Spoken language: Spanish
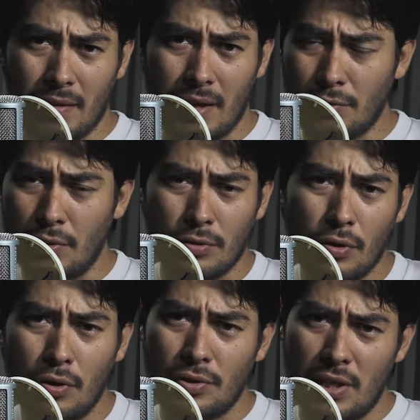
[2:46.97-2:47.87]
Esto es
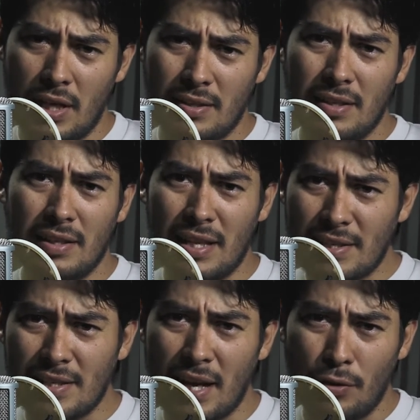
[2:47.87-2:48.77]
todos los días,
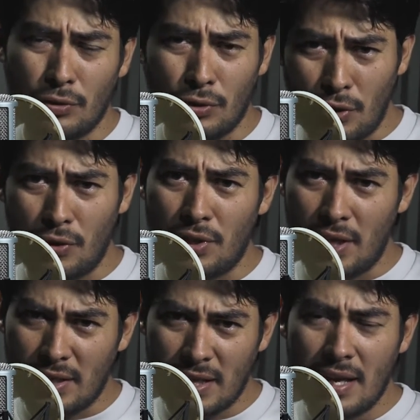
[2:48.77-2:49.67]
necesario, todos los
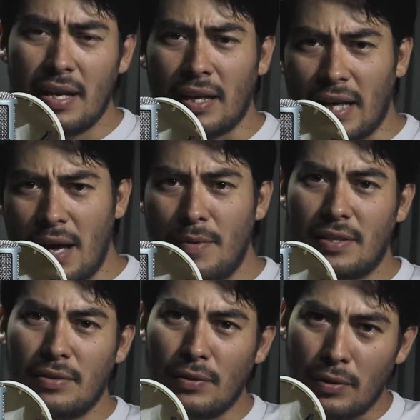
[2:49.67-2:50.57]
días,
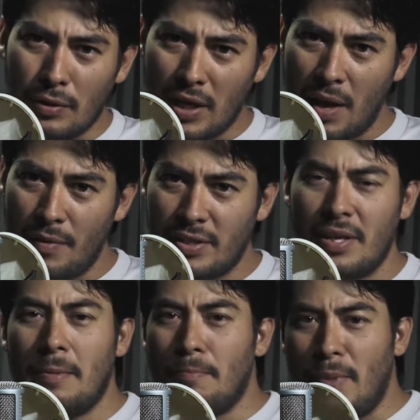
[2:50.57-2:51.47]
graves o no graves,
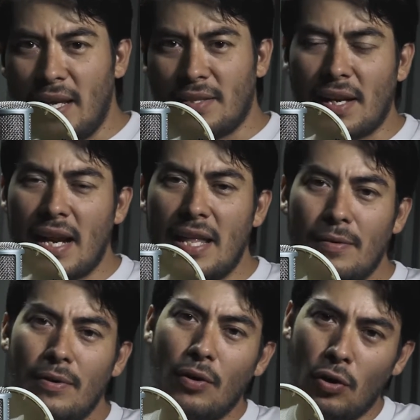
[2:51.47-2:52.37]
vayas a
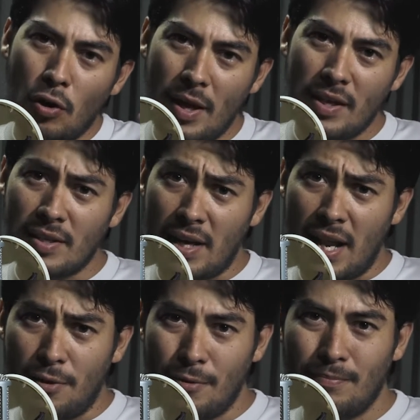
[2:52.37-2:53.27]
radio o no vayas a
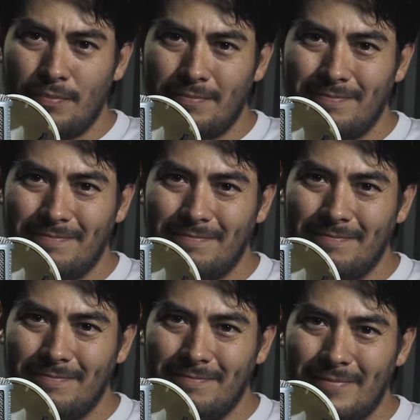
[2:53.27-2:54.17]
radio.
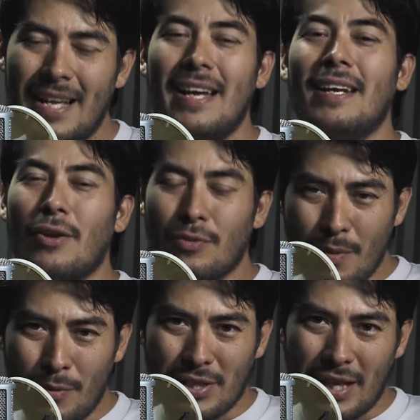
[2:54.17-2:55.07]
Nos
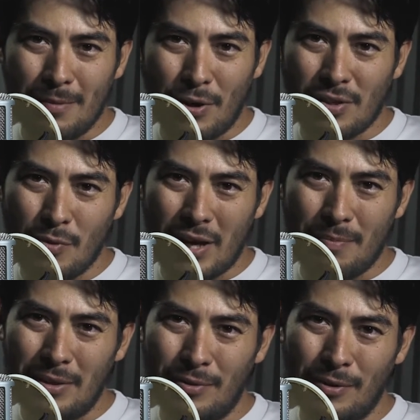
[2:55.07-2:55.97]
vemos en el próximo
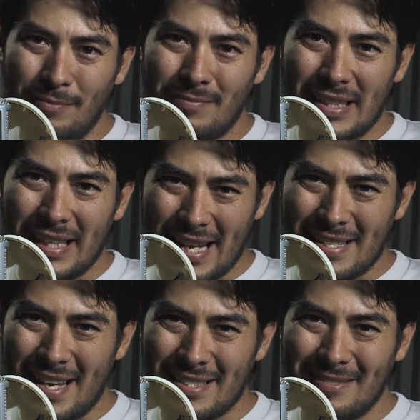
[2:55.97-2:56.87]
capítulo.
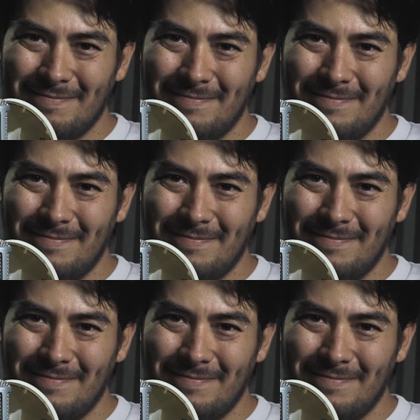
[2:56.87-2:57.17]
Gracias.